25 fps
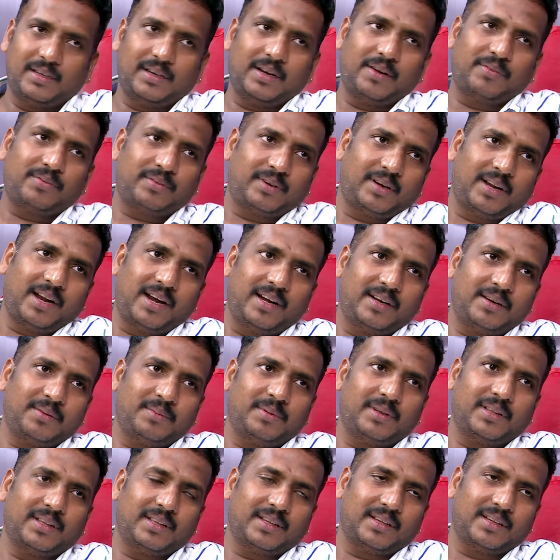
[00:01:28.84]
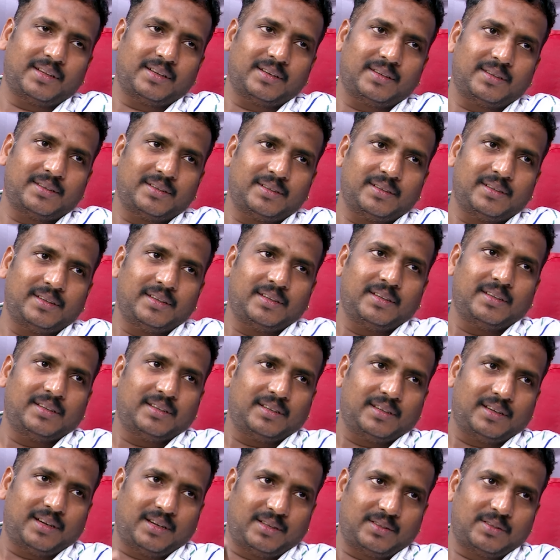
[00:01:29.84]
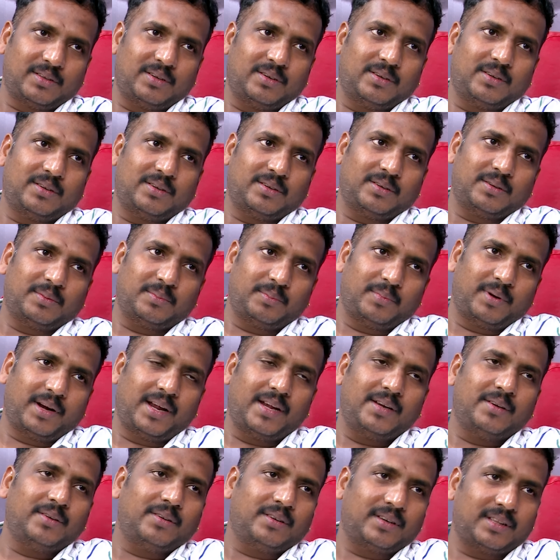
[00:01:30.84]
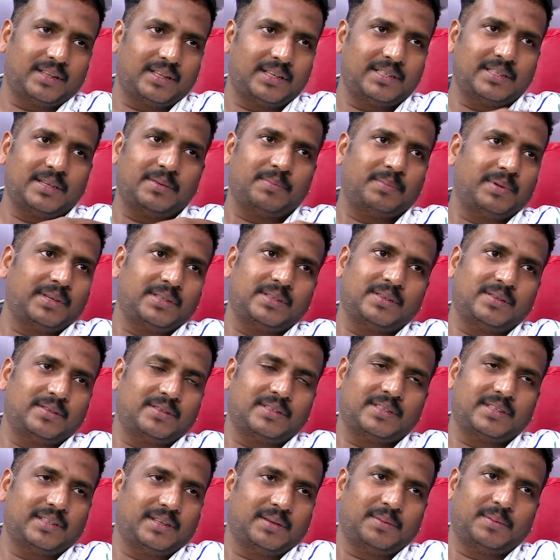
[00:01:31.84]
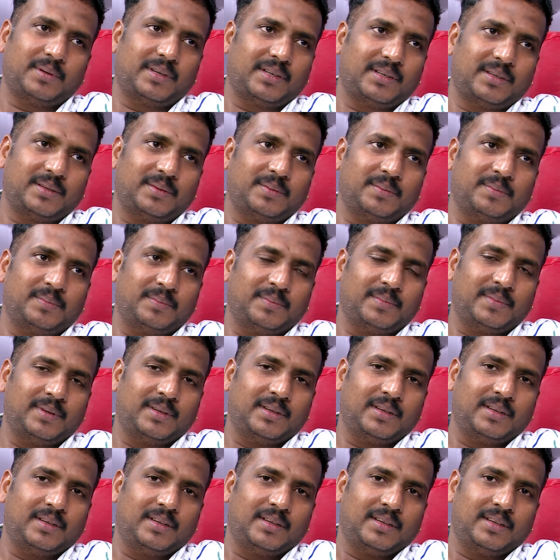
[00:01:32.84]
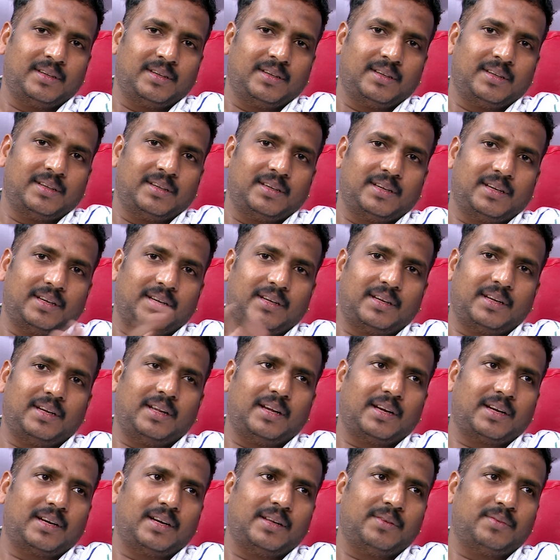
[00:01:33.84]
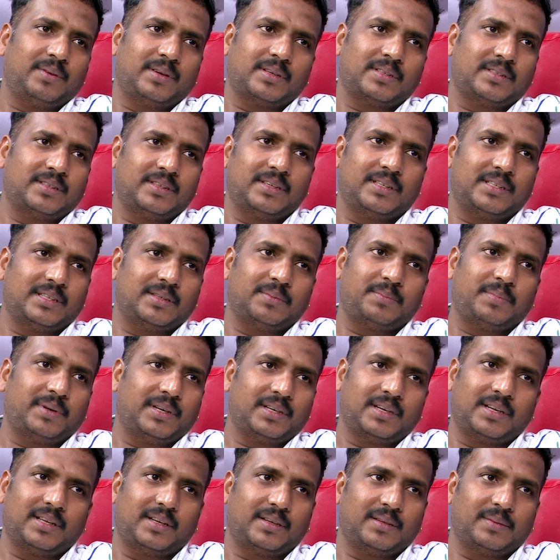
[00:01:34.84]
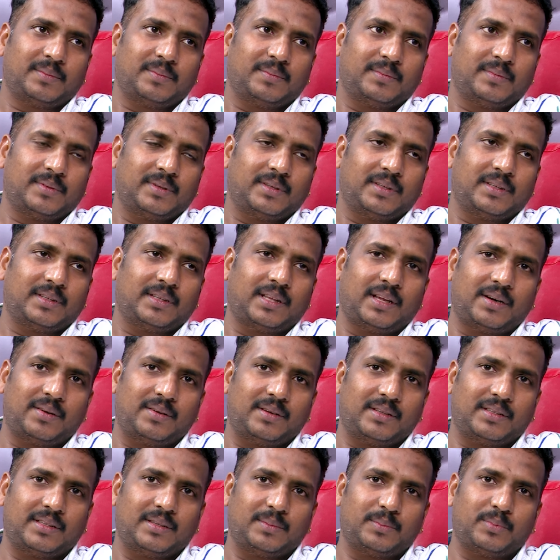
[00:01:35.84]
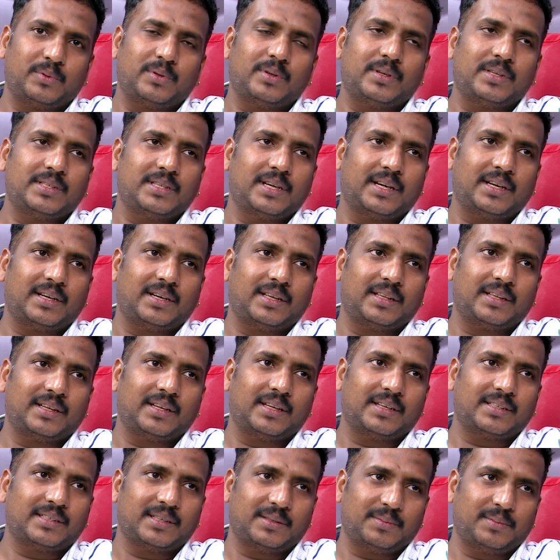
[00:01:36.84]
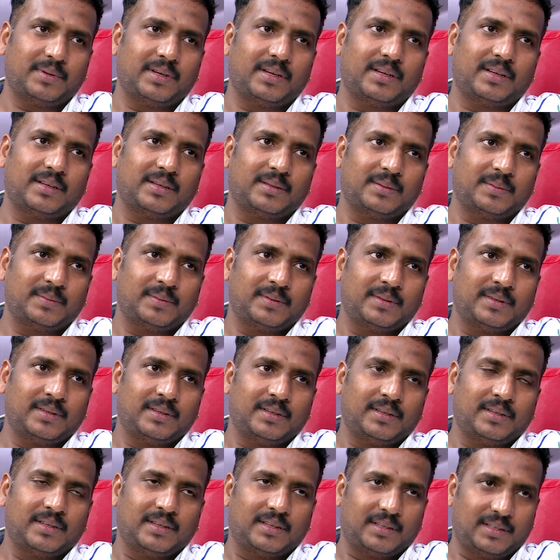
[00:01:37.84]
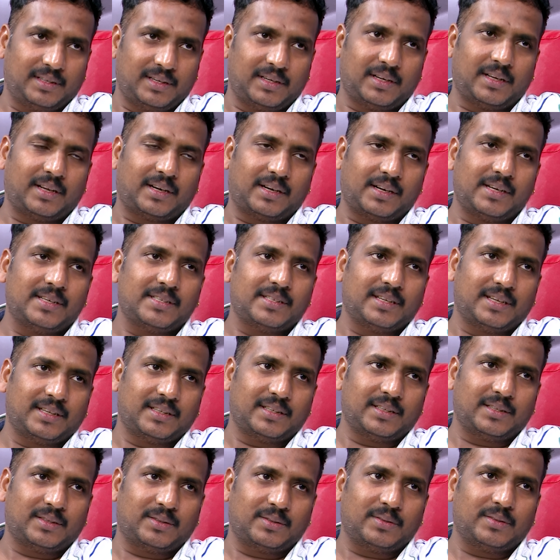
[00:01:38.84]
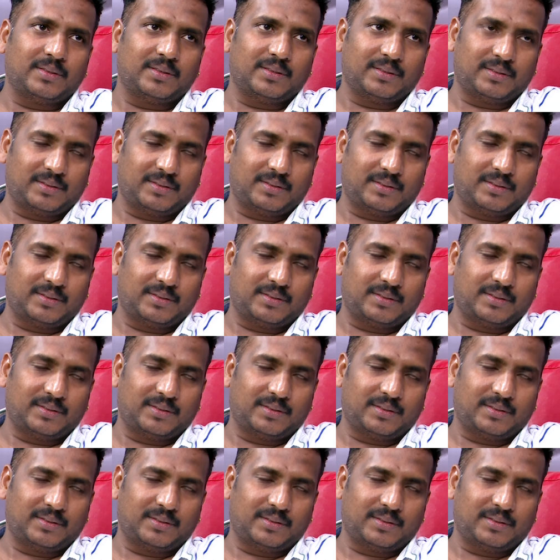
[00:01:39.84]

లెఫ్ట్ హ్యాండ్ మీద అందులో బ్రెయిన్ ఉంటుందని చెప్పేసి వచ్చిందనమాట అనగానే అక్కడే ఫస్ట్ డిసప్పాయింట్ అయ్యాను తర్వాత పూరి జగన్నాథ్ గారి సినిమా నిన్న రిలీజ్ అయింది టూ